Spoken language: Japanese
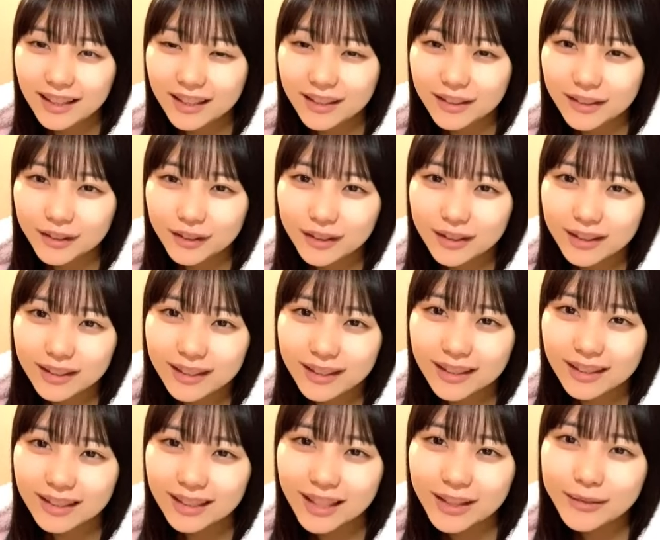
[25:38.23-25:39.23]
箱の中に
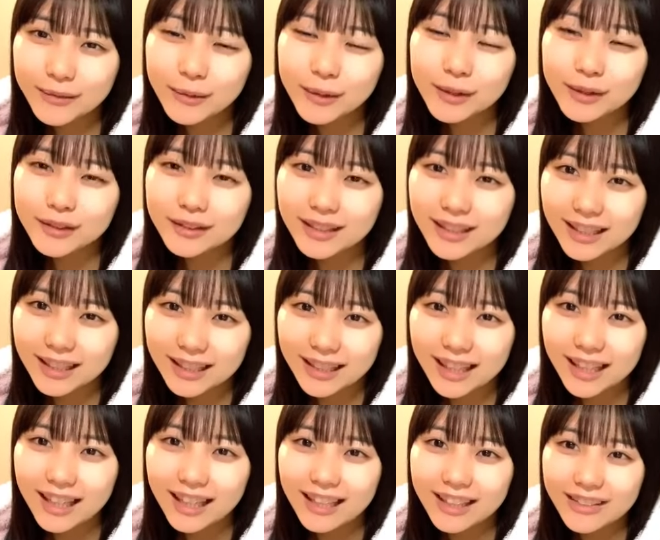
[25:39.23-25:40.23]
入段ボールの中
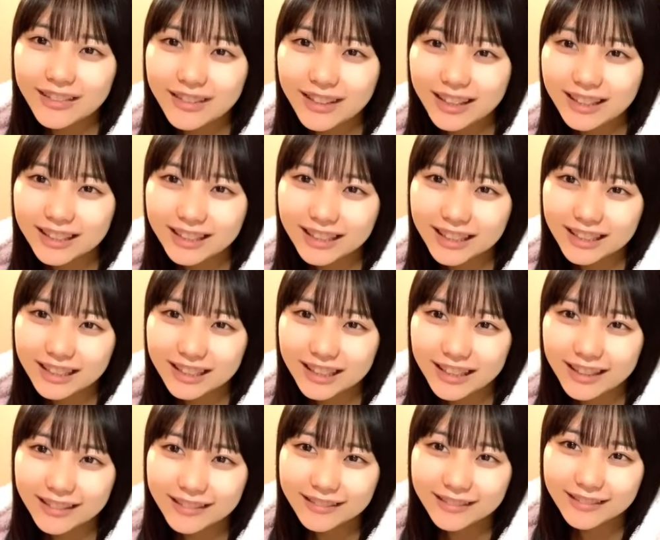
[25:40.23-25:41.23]
に入りますねじゃ
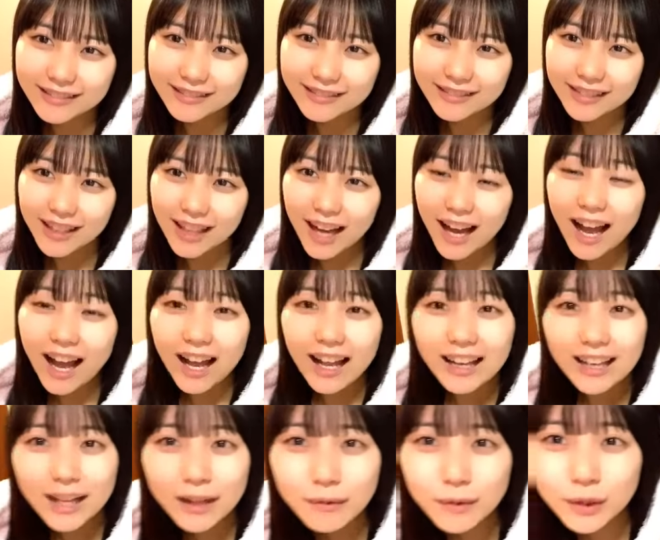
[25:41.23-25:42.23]
ああ
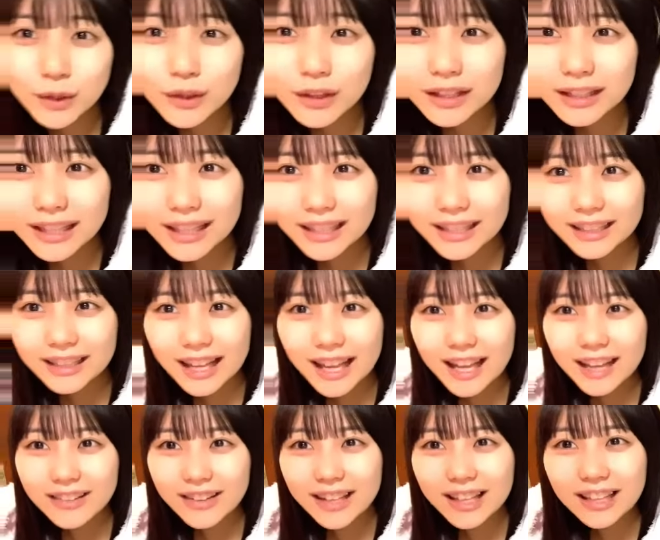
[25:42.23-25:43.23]
レムとかやり
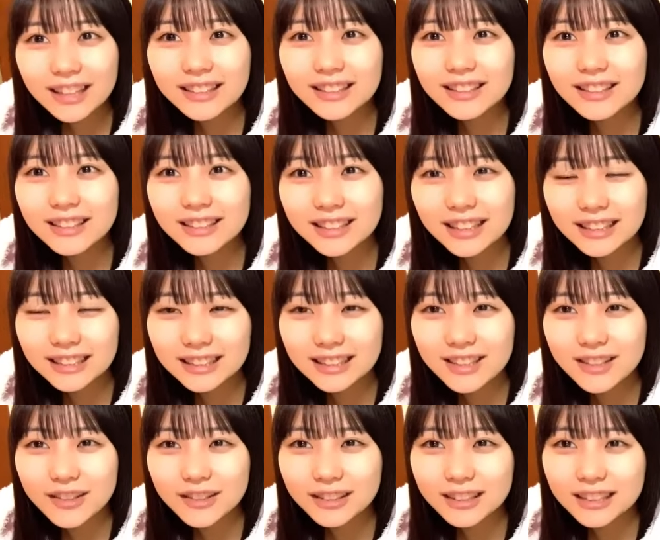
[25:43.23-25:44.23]
たいわかる指
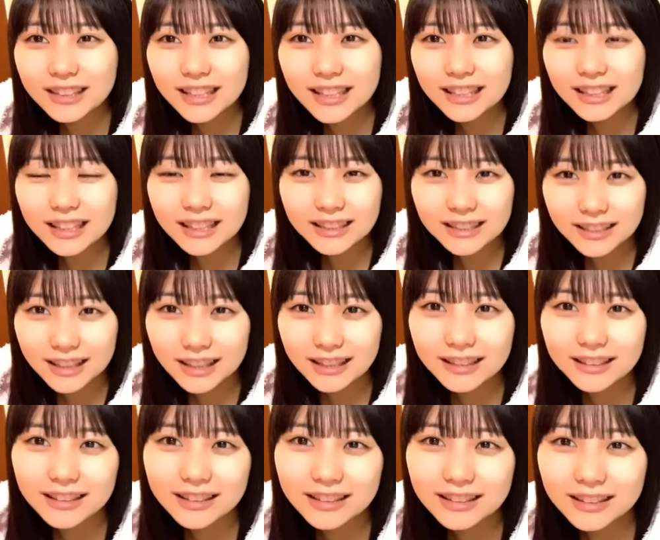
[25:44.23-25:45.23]
名浩二さん確か
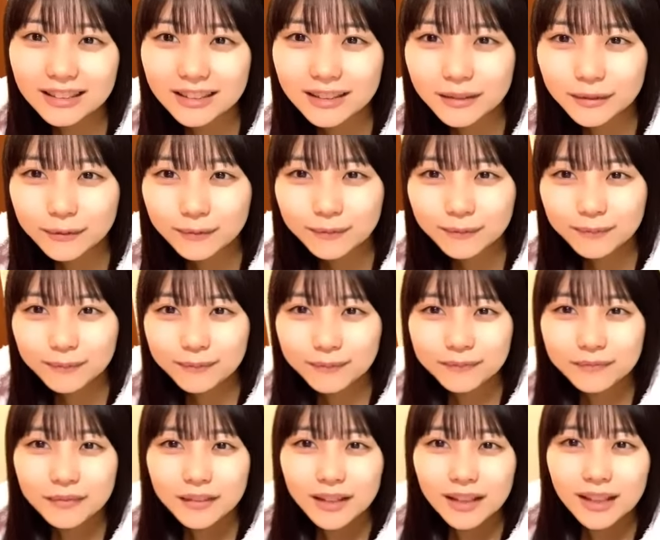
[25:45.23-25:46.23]
に
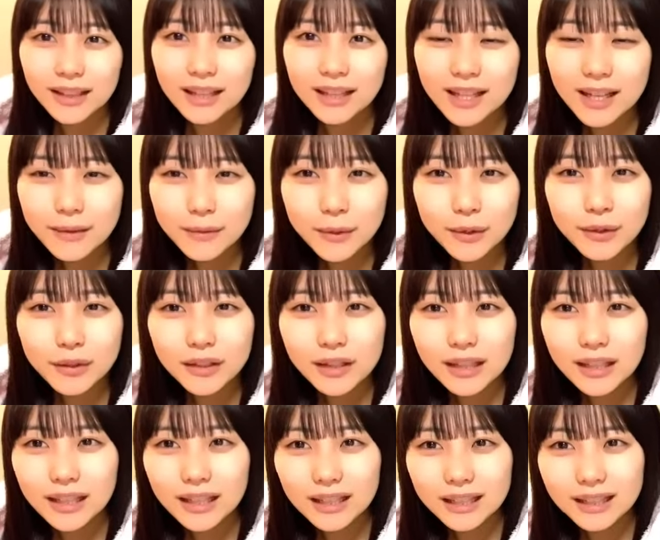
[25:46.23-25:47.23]
レムと
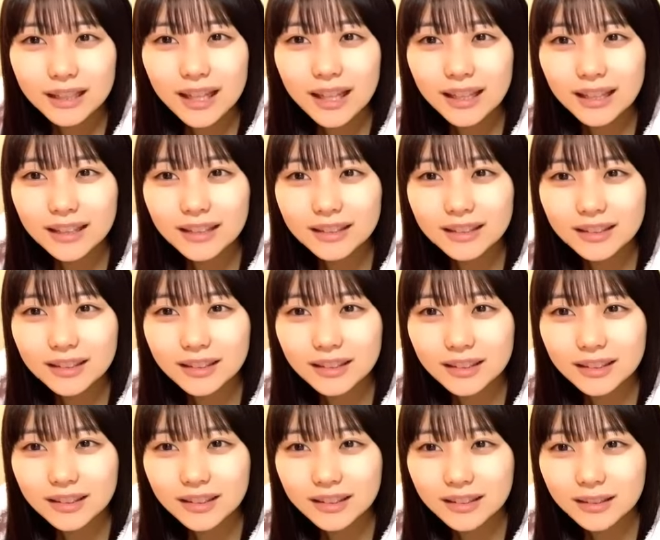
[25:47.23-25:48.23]
かやりたいで
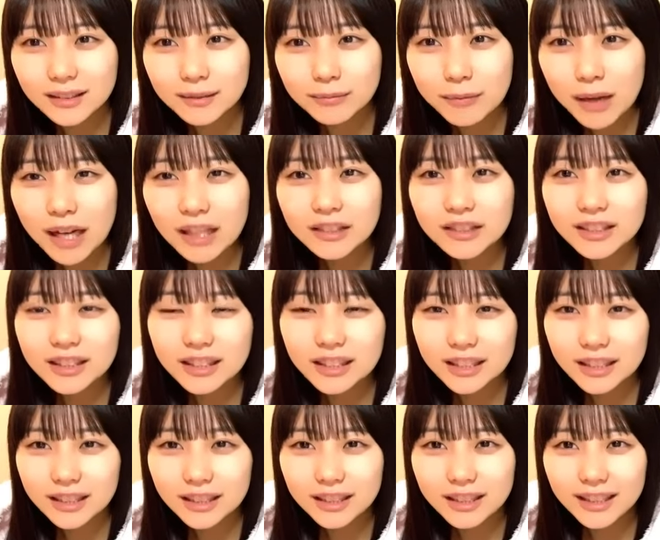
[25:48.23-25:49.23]
すまあある
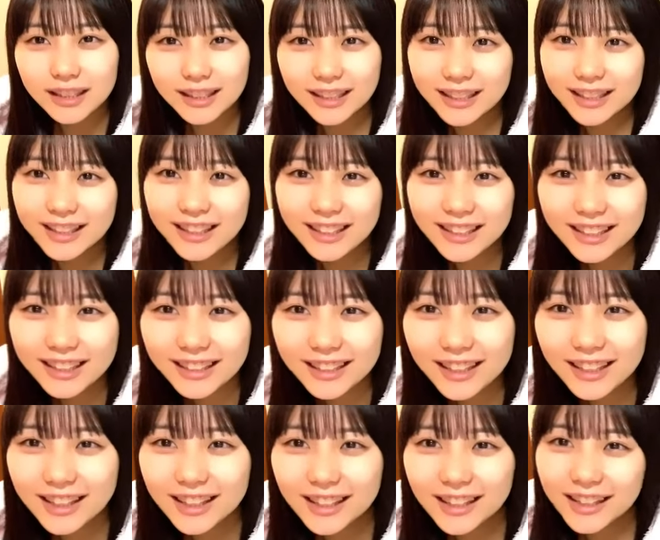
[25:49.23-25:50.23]
し
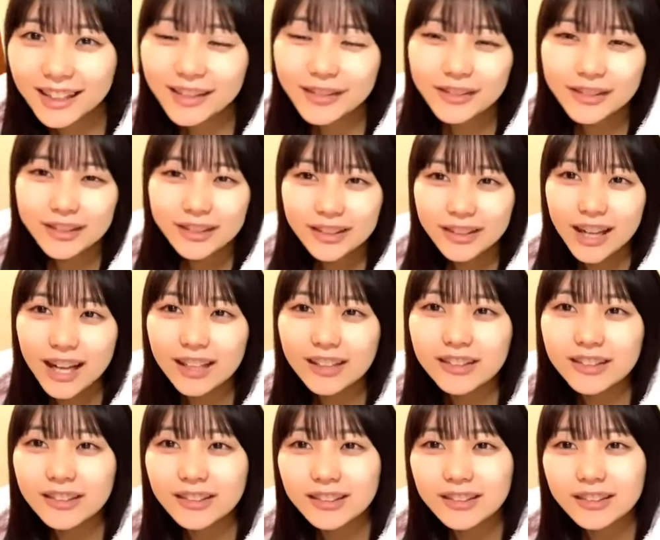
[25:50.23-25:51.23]
レムとあ
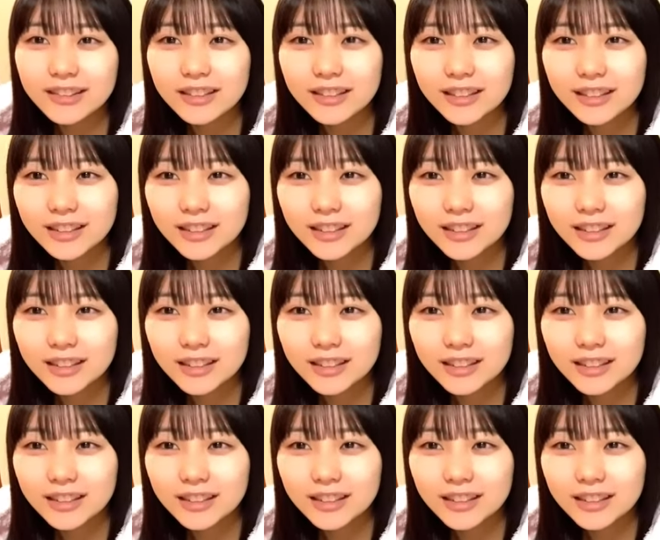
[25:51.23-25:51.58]
と